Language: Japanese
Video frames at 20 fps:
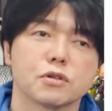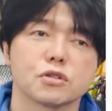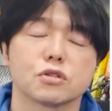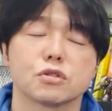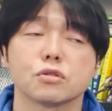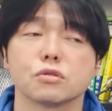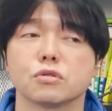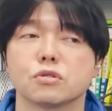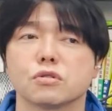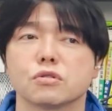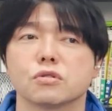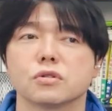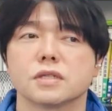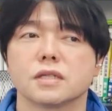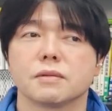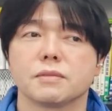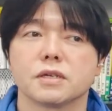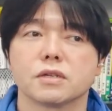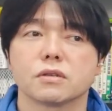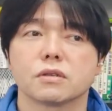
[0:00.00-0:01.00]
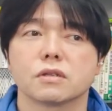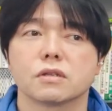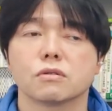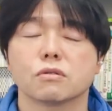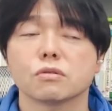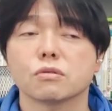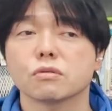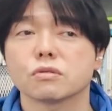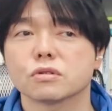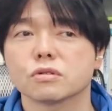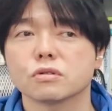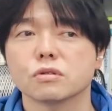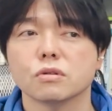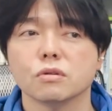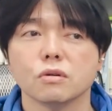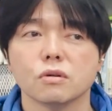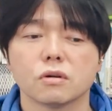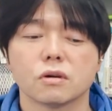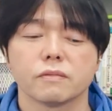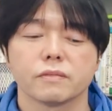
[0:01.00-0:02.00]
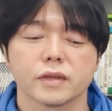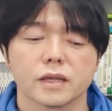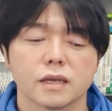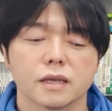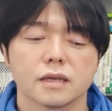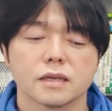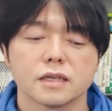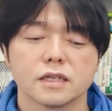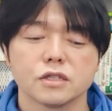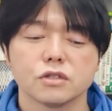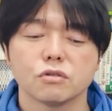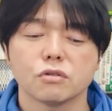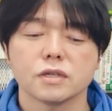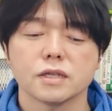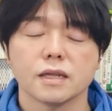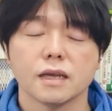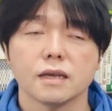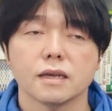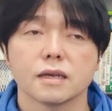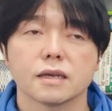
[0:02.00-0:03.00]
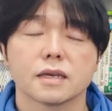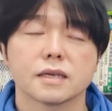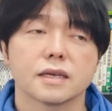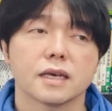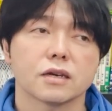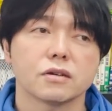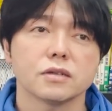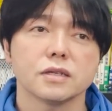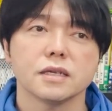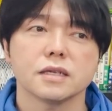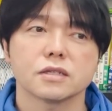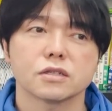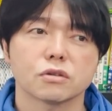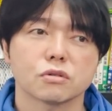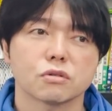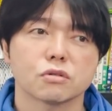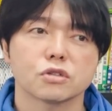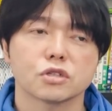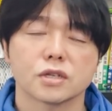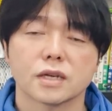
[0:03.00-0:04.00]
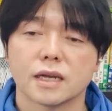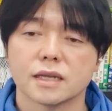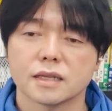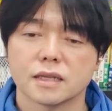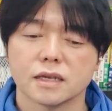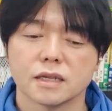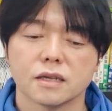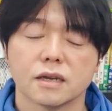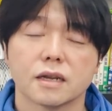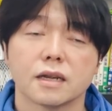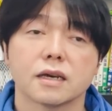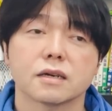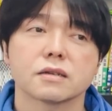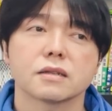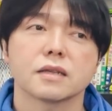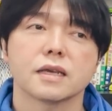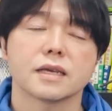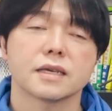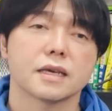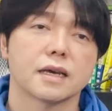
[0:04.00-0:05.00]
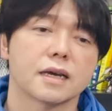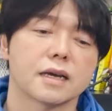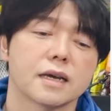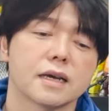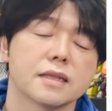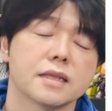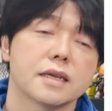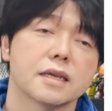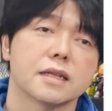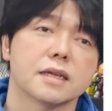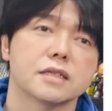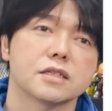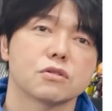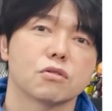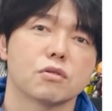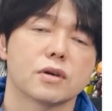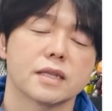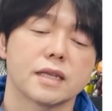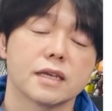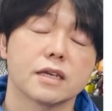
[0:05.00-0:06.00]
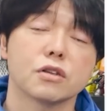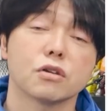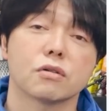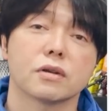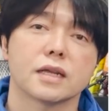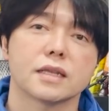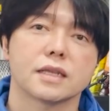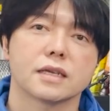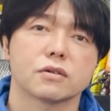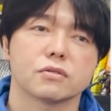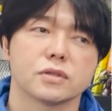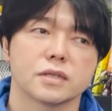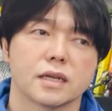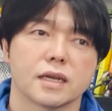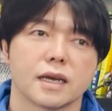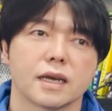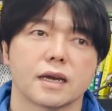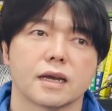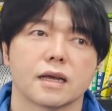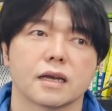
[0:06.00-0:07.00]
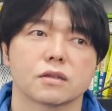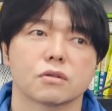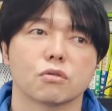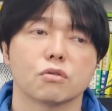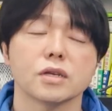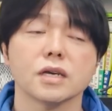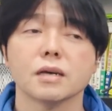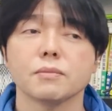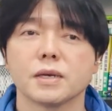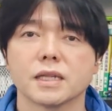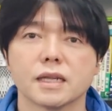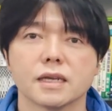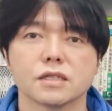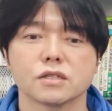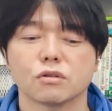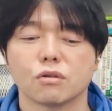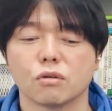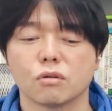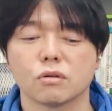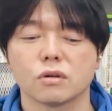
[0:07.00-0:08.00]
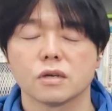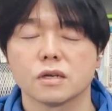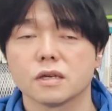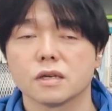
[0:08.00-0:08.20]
も収集してみるっていうことをすると、非常にね、逆にその主観的ではなくて客観的な思考ができるようになっていくんじゃないかなと。これがメタ思考。